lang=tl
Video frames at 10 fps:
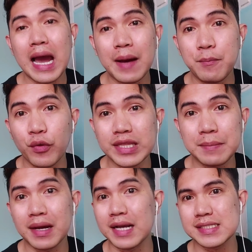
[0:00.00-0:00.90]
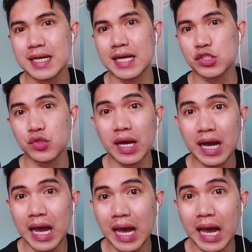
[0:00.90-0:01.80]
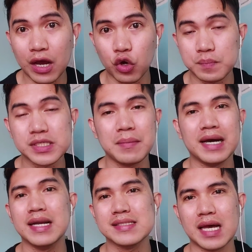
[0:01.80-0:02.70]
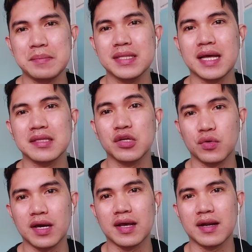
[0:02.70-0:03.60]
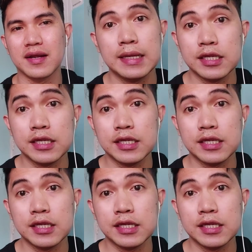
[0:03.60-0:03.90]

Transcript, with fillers: ang pwedeng mag-asikaso ng ka-AKOP sa mga nasabi nating lugar.